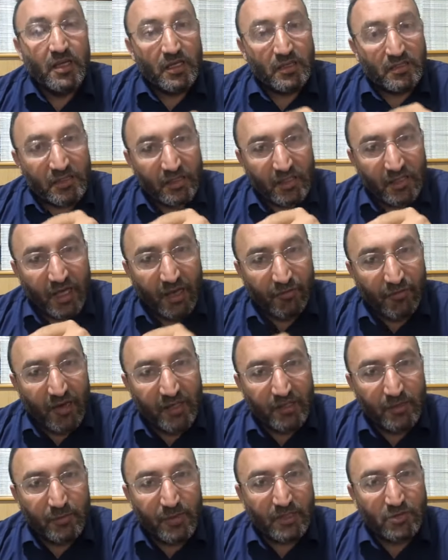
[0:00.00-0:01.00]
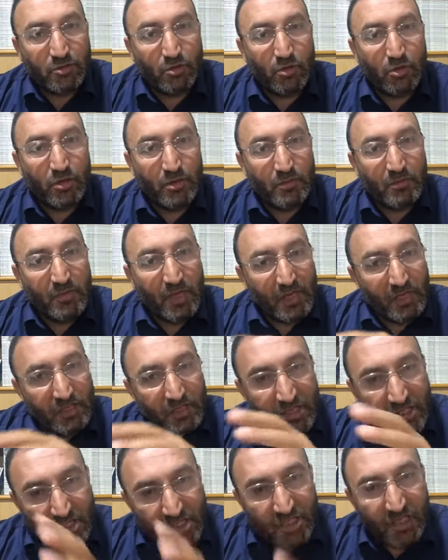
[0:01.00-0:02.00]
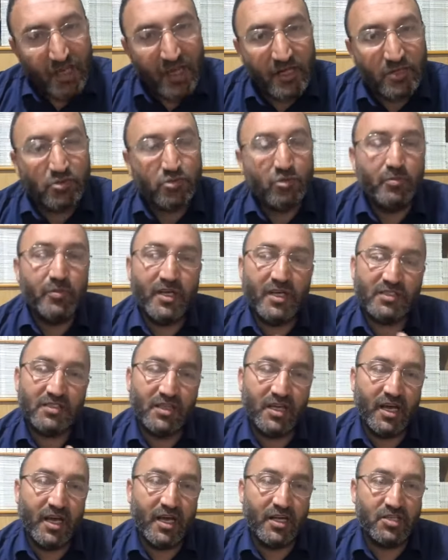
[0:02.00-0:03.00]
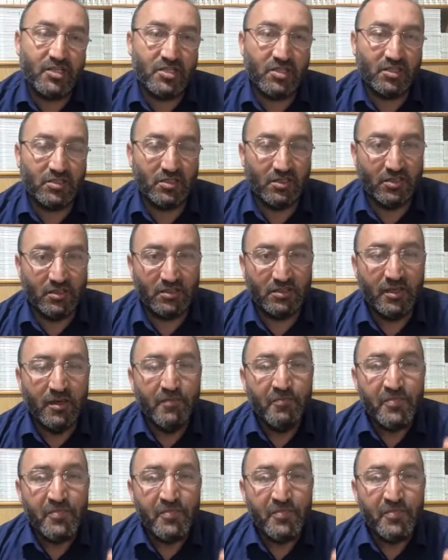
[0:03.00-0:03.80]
e, efendime söyleyeyim kişiler zümresine erişirsiniz.